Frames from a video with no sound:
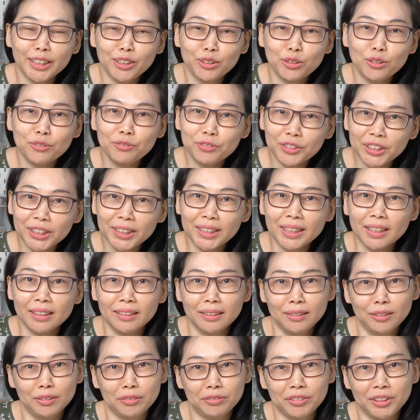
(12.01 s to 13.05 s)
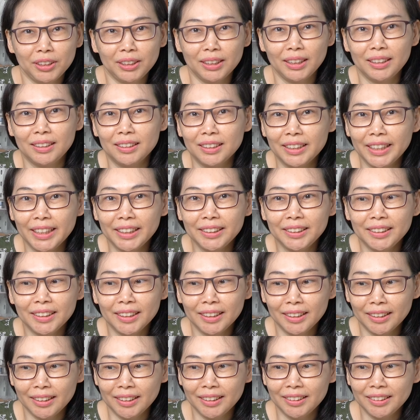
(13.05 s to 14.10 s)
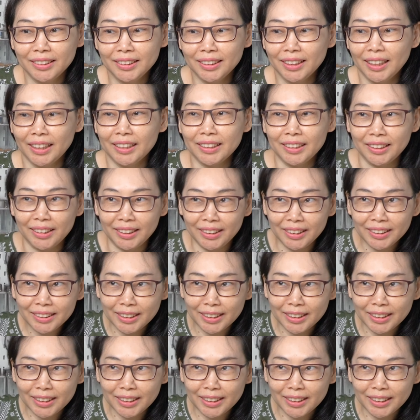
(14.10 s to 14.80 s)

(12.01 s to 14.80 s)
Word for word: saya Novi dari Novi Cake Creations. Hari